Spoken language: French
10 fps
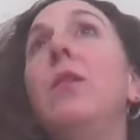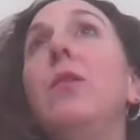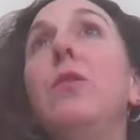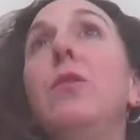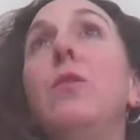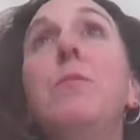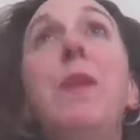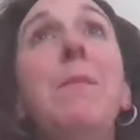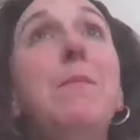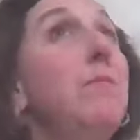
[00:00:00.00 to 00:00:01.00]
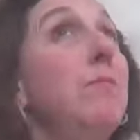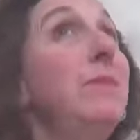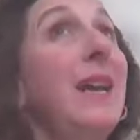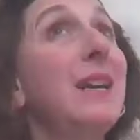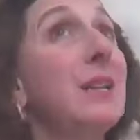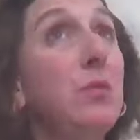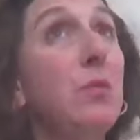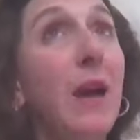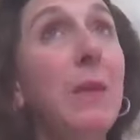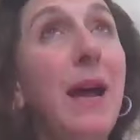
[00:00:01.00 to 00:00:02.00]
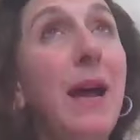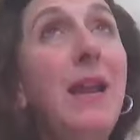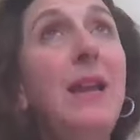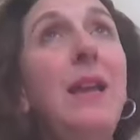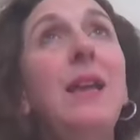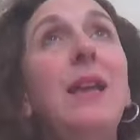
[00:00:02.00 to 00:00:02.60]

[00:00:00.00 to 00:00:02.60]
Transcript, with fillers: euh, même d'agression verbale,